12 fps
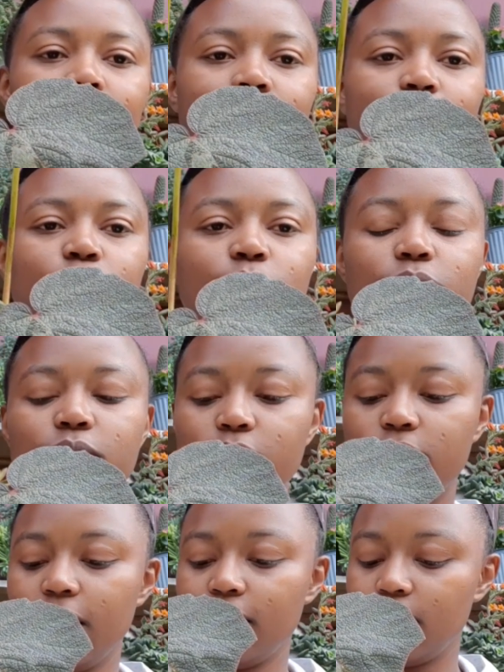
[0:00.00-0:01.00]
Eso es uno de
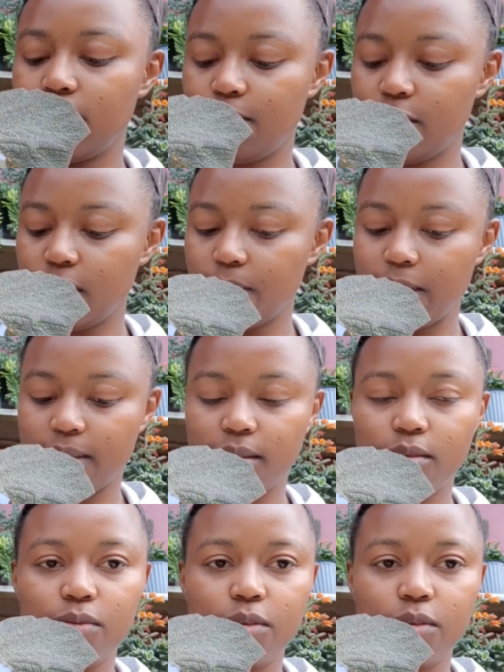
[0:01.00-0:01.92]
los días que estamos trasplantando